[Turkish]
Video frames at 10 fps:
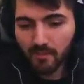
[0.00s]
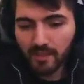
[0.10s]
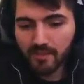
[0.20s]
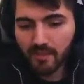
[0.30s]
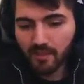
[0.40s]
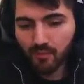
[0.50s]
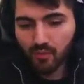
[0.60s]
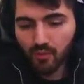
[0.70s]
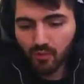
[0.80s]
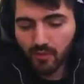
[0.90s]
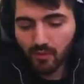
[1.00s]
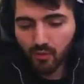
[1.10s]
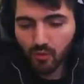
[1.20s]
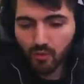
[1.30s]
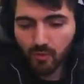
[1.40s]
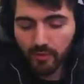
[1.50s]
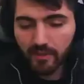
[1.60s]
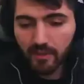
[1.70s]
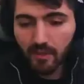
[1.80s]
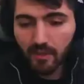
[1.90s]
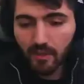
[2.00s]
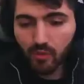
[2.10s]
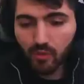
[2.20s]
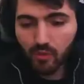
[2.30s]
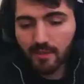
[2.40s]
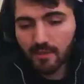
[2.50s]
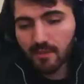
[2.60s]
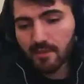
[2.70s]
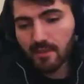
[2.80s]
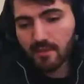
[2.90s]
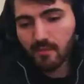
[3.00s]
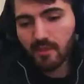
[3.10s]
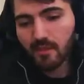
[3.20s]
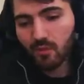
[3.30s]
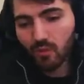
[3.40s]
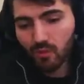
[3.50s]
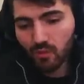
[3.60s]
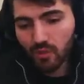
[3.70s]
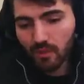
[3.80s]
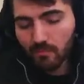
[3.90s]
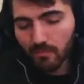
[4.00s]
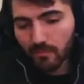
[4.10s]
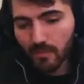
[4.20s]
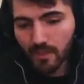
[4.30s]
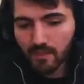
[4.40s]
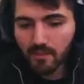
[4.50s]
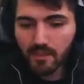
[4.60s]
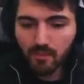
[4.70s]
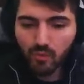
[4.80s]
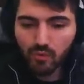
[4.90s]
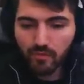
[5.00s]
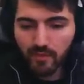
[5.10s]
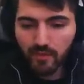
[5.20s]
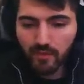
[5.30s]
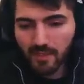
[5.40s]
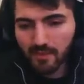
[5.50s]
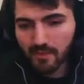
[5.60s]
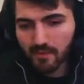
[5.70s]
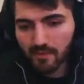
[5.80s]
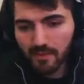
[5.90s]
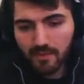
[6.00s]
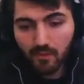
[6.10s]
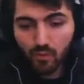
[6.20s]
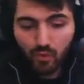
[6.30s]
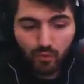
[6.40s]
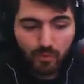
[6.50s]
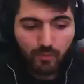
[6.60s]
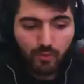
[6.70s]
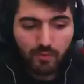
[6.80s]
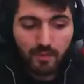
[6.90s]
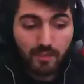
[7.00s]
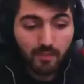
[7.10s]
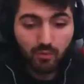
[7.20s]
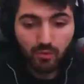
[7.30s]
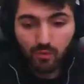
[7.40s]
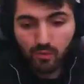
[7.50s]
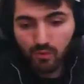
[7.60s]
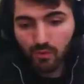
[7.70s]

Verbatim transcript: 5 saniye buzun gücü var, düşük rütbe var. Bunu ileride 8 metine döndüreceğim. Yani niye bozuyorum falan derseniz zaten düşük rütbe burada var. Niye burada olsun?